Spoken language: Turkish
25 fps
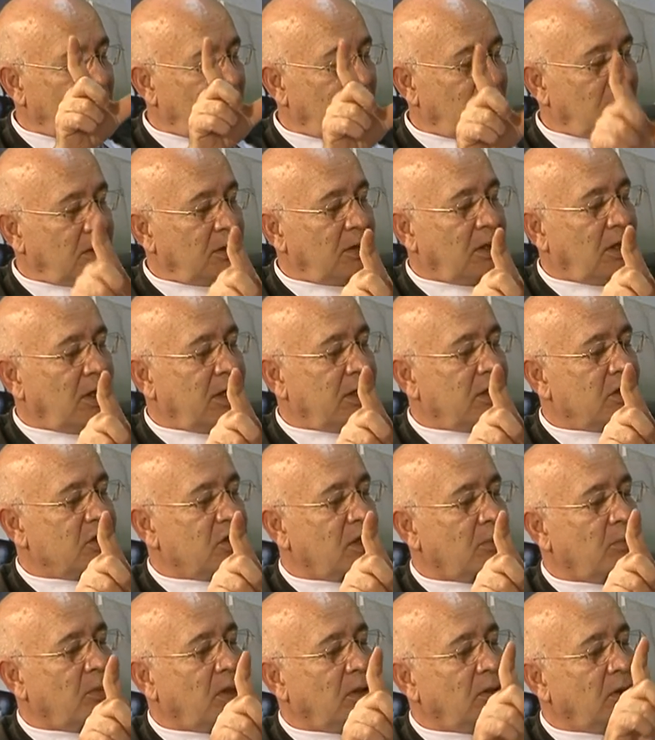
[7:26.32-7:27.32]
e, aynı
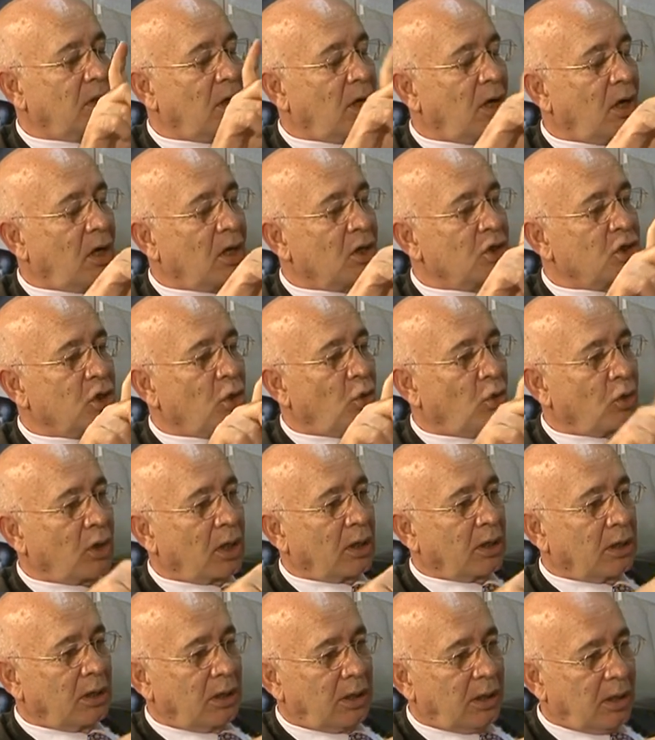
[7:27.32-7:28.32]
zamanda ağaca
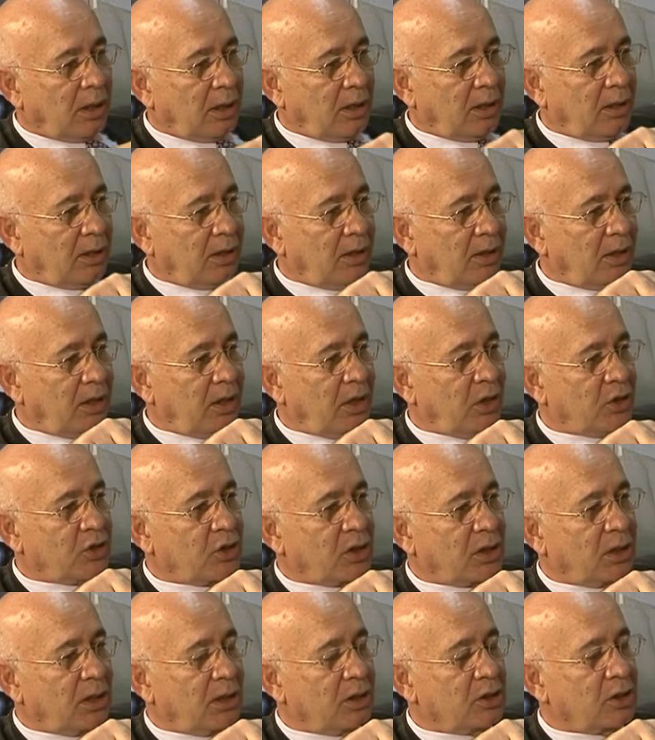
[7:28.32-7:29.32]
oranıyla
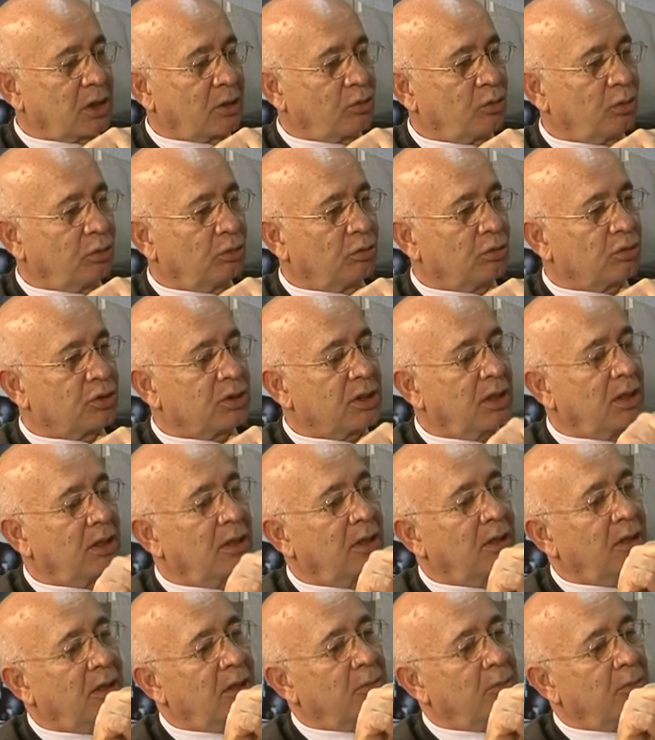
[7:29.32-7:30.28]
eşitlenecek olursa